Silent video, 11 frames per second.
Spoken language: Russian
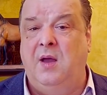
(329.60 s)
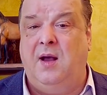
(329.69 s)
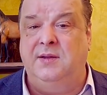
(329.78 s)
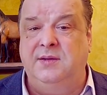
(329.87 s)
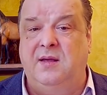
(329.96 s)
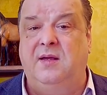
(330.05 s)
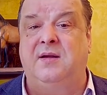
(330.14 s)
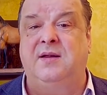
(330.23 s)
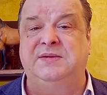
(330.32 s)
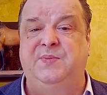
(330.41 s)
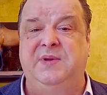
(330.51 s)
она
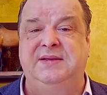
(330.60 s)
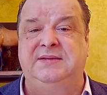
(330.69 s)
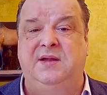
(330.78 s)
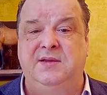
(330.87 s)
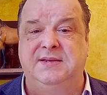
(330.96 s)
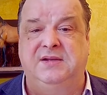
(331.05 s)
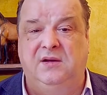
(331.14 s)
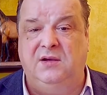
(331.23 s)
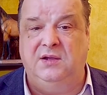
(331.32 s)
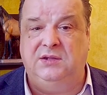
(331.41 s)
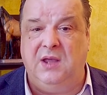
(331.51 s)
разбилась на
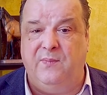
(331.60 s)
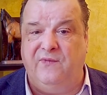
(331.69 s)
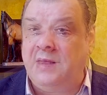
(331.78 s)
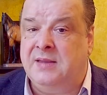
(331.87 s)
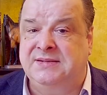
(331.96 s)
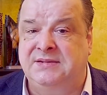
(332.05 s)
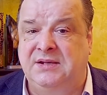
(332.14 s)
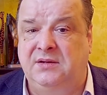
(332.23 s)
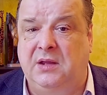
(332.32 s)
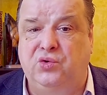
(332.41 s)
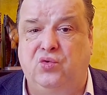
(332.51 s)
несколько этапов.
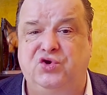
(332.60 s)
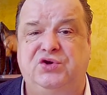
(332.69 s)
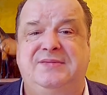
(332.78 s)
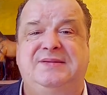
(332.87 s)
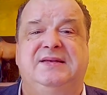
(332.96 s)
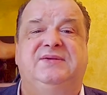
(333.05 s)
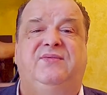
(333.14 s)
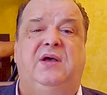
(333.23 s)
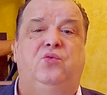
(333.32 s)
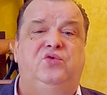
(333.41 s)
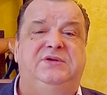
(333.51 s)
Сосредоточить все
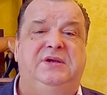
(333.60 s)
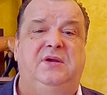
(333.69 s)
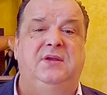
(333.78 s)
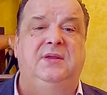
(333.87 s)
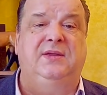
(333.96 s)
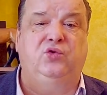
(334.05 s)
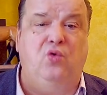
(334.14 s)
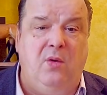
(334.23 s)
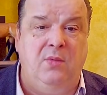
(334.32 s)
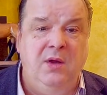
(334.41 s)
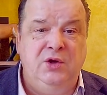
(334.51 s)
свои усилия на
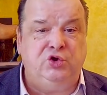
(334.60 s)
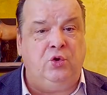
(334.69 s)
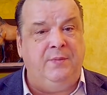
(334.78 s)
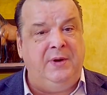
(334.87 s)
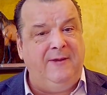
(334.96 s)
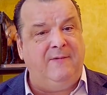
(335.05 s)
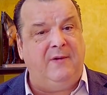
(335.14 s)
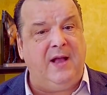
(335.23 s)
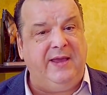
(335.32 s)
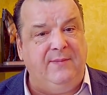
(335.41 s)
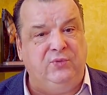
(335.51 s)
том, чтобы либо
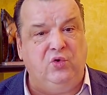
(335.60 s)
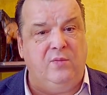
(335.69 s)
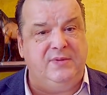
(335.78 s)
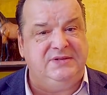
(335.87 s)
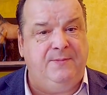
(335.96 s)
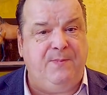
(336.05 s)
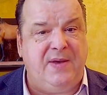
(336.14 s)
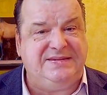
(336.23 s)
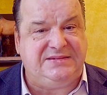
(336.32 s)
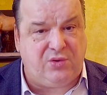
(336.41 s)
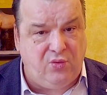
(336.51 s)
каким-то образом
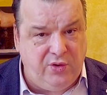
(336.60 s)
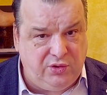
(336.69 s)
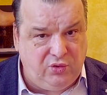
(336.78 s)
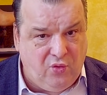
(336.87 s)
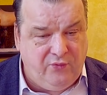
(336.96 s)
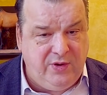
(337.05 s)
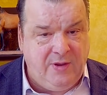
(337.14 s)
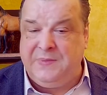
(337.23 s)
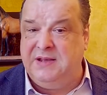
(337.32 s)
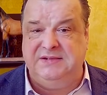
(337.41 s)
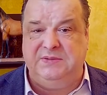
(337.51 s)
построить новый
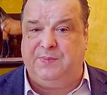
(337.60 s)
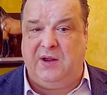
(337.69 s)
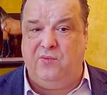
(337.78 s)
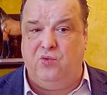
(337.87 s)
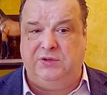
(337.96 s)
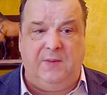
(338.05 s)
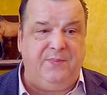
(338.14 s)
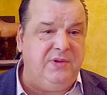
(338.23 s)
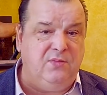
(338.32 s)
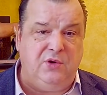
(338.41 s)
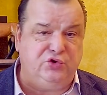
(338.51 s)
газопровод, я
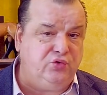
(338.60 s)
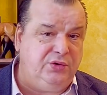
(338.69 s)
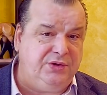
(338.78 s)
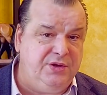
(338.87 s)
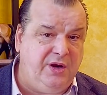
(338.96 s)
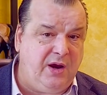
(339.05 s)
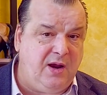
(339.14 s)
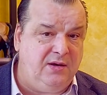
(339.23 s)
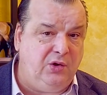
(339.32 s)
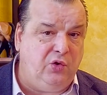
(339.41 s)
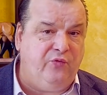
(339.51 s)
понимаю, что это
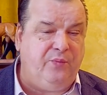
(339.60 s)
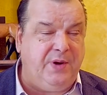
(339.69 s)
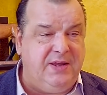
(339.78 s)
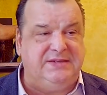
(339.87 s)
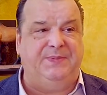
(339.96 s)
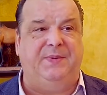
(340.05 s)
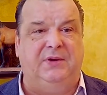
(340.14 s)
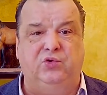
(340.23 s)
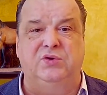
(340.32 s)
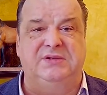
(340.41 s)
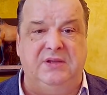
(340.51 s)
нереально, но в принципе,
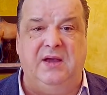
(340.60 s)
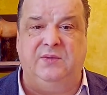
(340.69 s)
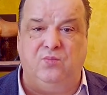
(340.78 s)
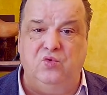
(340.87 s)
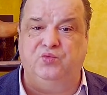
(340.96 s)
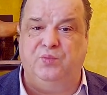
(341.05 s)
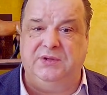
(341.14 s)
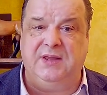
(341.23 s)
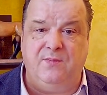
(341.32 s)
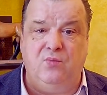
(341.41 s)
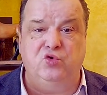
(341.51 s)
кто знает, может быть,
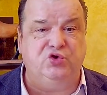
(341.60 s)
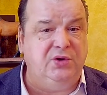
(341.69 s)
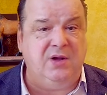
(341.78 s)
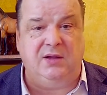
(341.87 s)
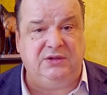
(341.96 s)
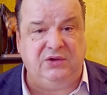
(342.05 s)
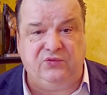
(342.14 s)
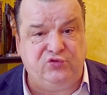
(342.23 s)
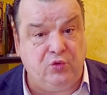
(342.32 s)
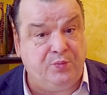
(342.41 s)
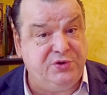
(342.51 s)
там можно как-то это
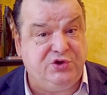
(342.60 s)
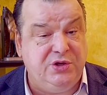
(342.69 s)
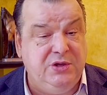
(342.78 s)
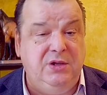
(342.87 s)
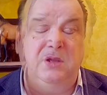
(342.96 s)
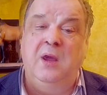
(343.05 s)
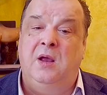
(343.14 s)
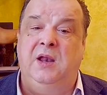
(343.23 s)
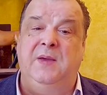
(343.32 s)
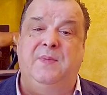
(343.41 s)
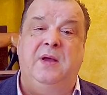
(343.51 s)
все починить.
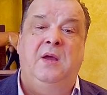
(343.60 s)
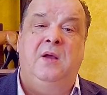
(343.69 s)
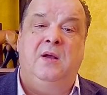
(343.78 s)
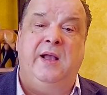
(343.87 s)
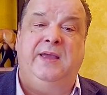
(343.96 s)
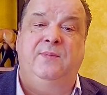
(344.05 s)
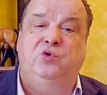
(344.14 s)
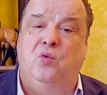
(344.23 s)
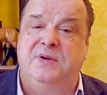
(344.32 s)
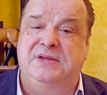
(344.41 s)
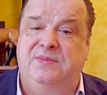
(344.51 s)
Либо
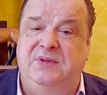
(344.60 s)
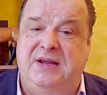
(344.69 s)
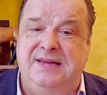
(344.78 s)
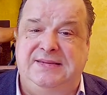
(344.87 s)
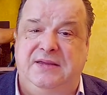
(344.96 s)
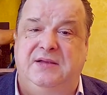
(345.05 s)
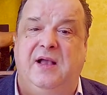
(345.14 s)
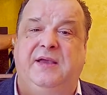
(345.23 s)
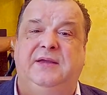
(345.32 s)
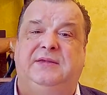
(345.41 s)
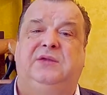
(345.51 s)
каким-то образом нарастить
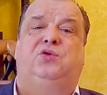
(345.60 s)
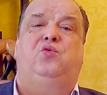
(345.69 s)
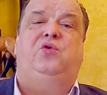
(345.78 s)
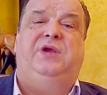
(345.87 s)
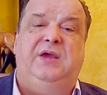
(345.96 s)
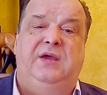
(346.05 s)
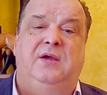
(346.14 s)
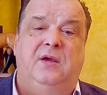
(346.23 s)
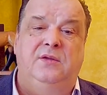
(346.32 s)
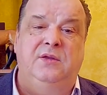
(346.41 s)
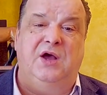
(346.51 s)
какие-то
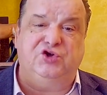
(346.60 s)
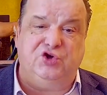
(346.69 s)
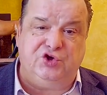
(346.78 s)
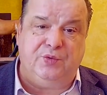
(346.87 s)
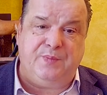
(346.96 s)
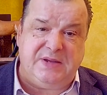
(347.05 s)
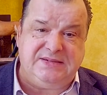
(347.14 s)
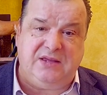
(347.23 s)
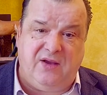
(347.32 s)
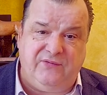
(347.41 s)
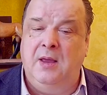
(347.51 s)
другие наши же
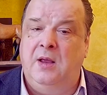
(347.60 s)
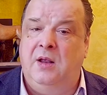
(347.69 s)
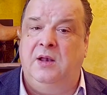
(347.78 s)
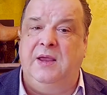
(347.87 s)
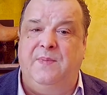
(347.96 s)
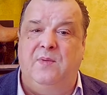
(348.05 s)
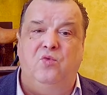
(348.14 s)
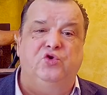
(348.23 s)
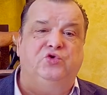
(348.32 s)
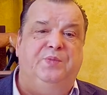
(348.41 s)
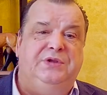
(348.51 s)
поставки. Либо,
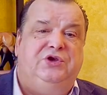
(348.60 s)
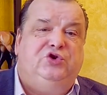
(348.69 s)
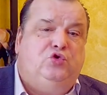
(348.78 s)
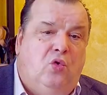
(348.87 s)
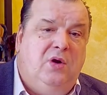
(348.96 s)
может быть, еще